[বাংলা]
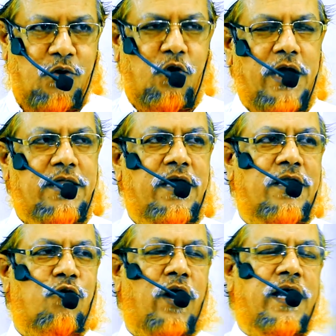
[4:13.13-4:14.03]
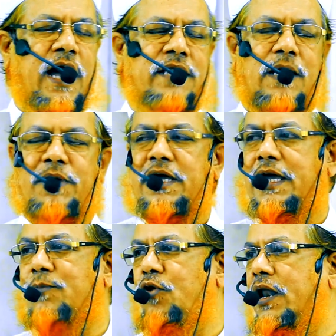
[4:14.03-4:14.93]
কয়দিন কয় রাত আমি
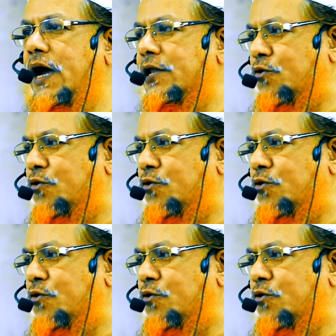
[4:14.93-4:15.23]
কিয়ামুল্লাইল